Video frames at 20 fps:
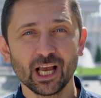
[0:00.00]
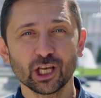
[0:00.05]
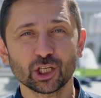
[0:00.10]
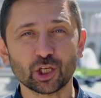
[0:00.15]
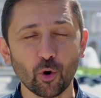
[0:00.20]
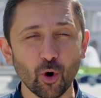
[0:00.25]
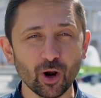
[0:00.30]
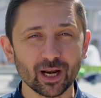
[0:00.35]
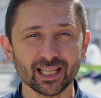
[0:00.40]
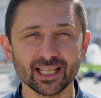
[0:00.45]

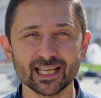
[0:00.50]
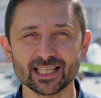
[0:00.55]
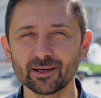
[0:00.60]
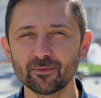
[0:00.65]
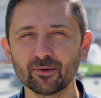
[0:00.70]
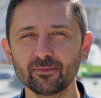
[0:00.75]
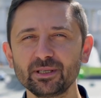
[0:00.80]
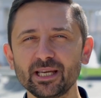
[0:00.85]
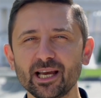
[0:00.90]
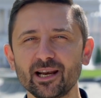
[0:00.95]
Сколько на
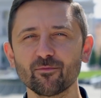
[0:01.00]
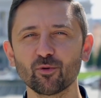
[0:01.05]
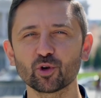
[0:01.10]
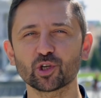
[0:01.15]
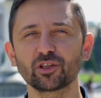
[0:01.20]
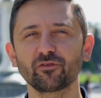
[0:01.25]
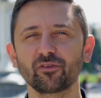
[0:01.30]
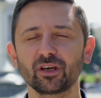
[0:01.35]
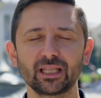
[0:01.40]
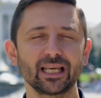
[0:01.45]
самом деле
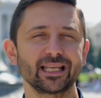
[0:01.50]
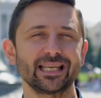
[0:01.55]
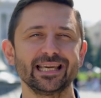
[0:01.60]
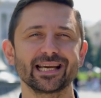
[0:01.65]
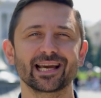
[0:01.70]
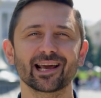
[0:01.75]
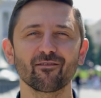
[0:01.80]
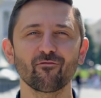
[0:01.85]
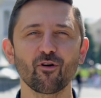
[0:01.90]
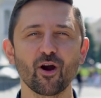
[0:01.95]
может выдать
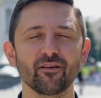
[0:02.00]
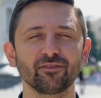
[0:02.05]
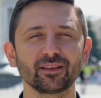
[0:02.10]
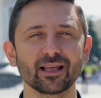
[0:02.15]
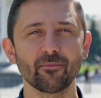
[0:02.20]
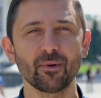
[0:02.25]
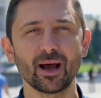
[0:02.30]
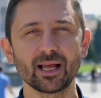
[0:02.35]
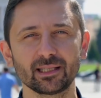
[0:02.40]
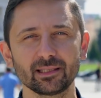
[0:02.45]
игровой
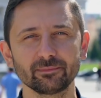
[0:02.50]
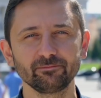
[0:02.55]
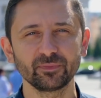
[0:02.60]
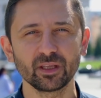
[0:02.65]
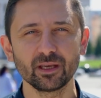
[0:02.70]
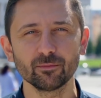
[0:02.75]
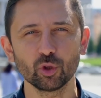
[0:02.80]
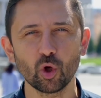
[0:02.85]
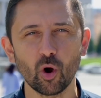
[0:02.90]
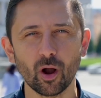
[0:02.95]
автомат
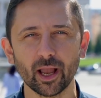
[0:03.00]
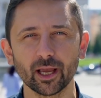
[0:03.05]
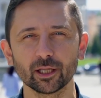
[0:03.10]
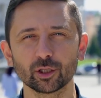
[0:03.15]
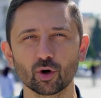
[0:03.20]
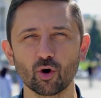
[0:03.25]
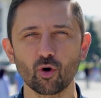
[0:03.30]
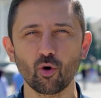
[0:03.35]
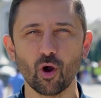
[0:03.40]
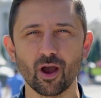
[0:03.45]
и многое
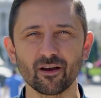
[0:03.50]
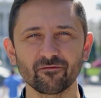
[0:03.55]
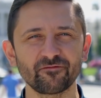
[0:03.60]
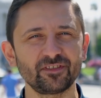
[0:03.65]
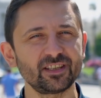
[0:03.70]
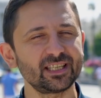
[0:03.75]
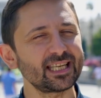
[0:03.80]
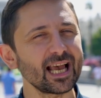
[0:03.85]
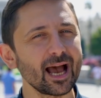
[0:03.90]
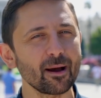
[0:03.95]
другое.
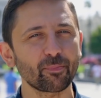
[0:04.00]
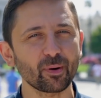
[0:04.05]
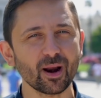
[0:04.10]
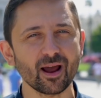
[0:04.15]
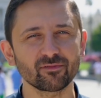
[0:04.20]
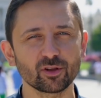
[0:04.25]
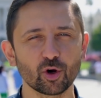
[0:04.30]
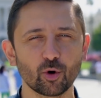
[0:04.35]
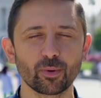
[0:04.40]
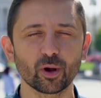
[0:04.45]
Вся
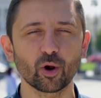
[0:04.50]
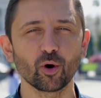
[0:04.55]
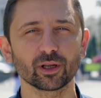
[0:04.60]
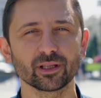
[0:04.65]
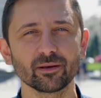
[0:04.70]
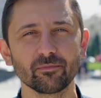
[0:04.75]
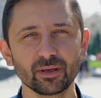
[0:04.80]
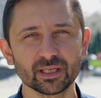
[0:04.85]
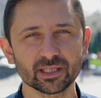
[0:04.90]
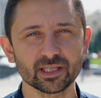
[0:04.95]
правда об
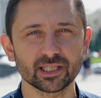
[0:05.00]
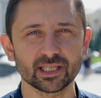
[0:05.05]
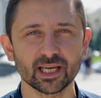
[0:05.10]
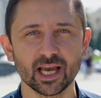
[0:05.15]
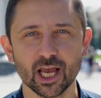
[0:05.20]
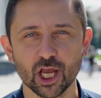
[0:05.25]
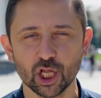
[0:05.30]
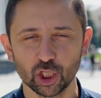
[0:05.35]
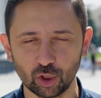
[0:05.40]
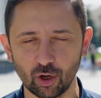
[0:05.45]
игорном
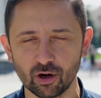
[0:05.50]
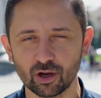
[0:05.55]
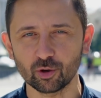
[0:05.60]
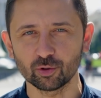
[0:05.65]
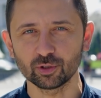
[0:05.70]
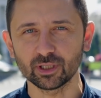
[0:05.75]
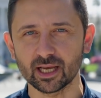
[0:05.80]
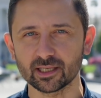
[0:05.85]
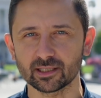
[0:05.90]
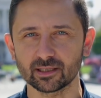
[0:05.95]
бизнесе только
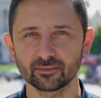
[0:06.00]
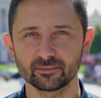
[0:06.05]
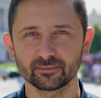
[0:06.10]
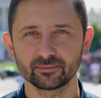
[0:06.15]
у нас.